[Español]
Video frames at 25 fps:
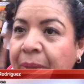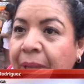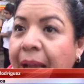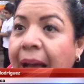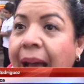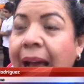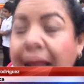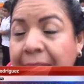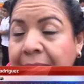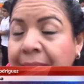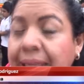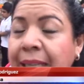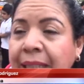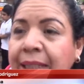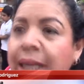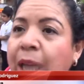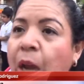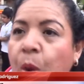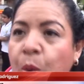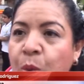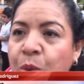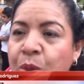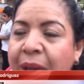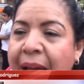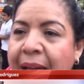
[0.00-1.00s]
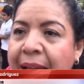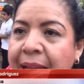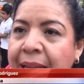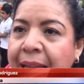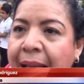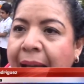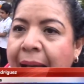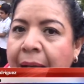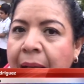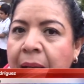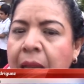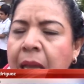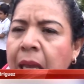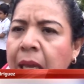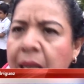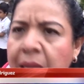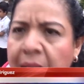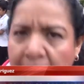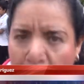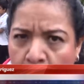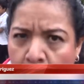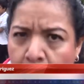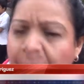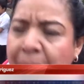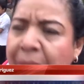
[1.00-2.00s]
a esa secundaria y
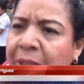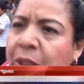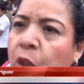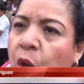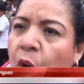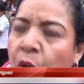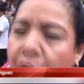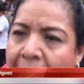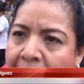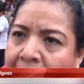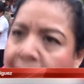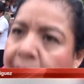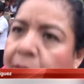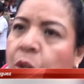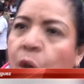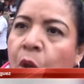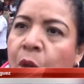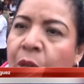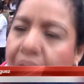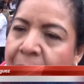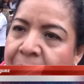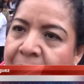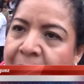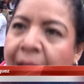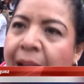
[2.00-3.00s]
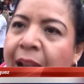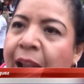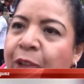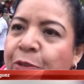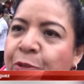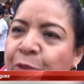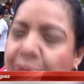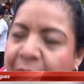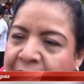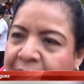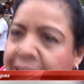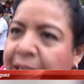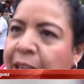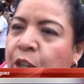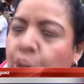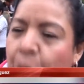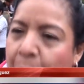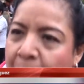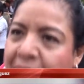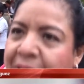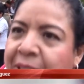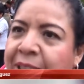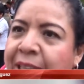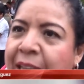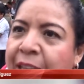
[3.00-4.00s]
en lo personal todavía a la fecha yo
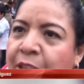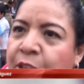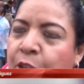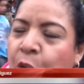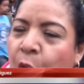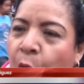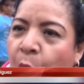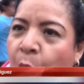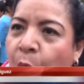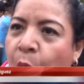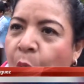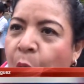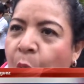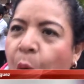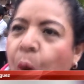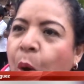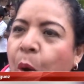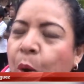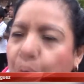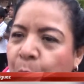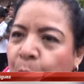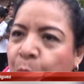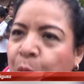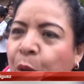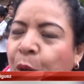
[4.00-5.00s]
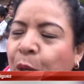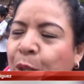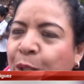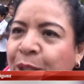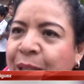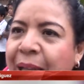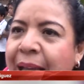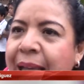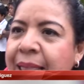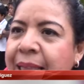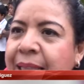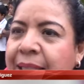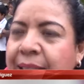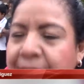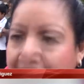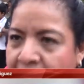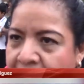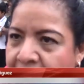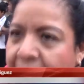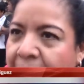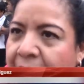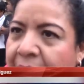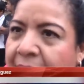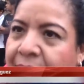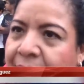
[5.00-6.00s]
me siento orgullosa de ser
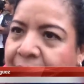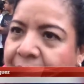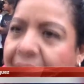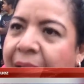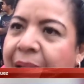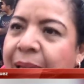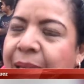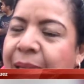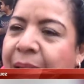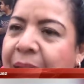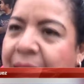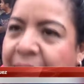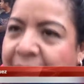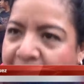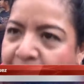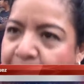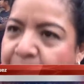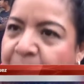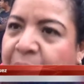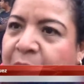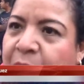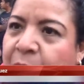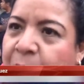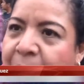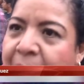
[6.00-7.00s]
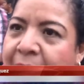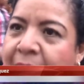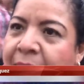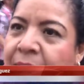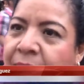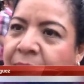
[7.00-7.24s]
egresada de la misma.